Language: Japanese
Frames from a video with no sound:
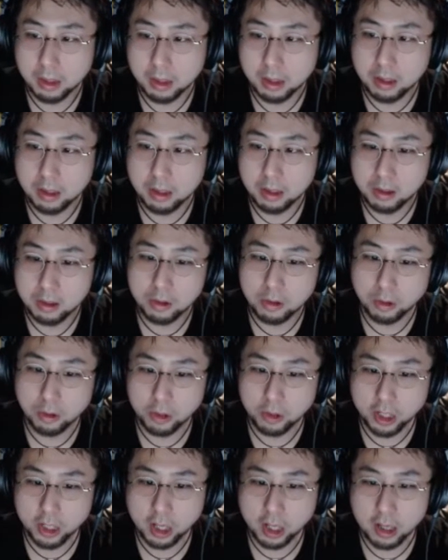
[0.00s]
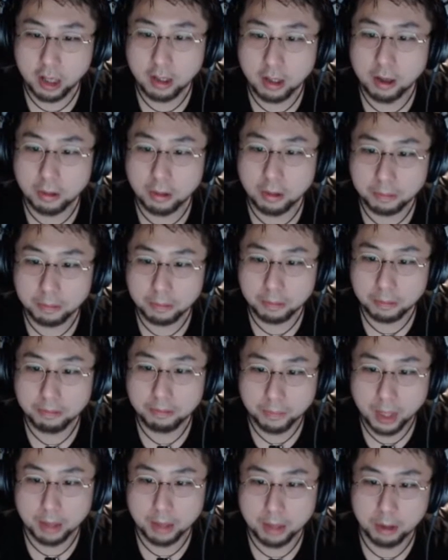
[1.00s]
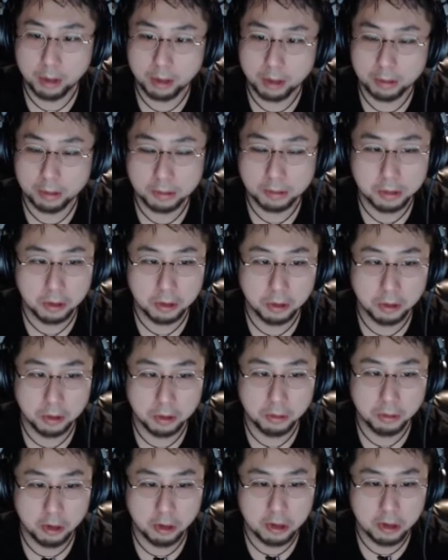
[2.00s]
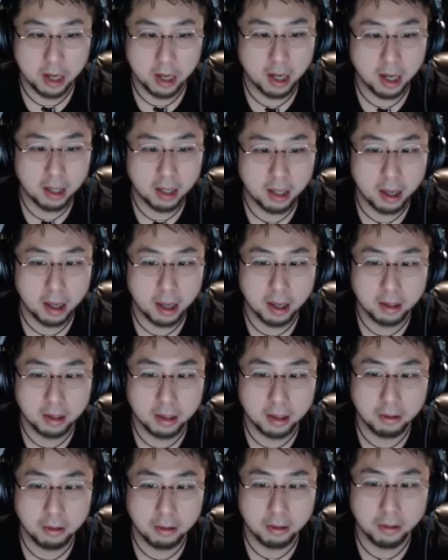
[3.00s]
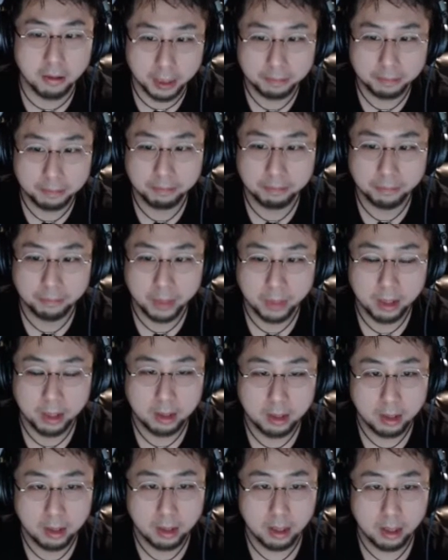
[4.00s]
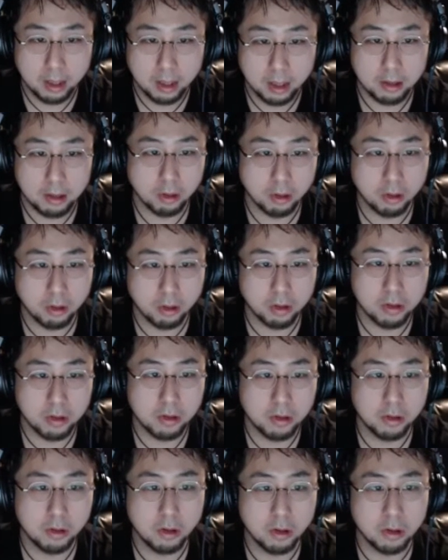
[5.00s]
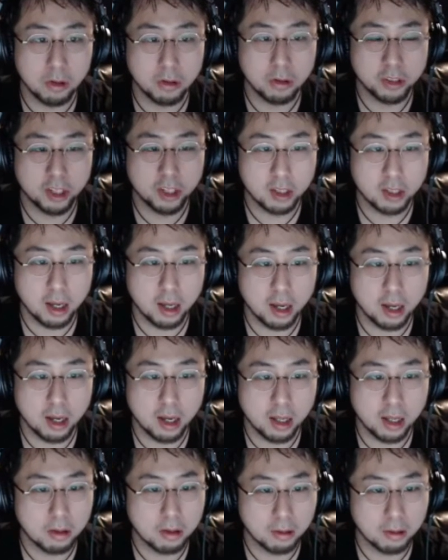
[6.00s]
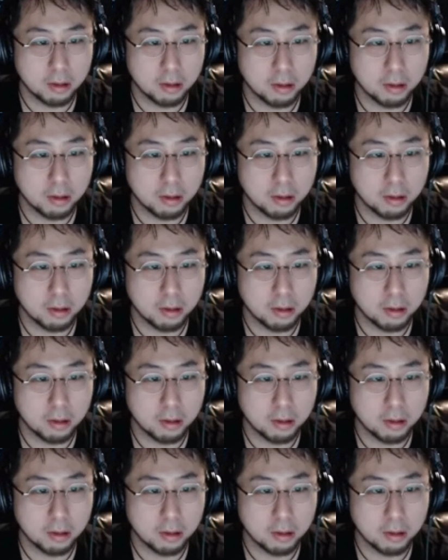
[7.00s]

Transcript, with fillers: そう、そこじゃないんだよ。多分、その息子さんが悩んでるのは。その本質を知ってあげないと。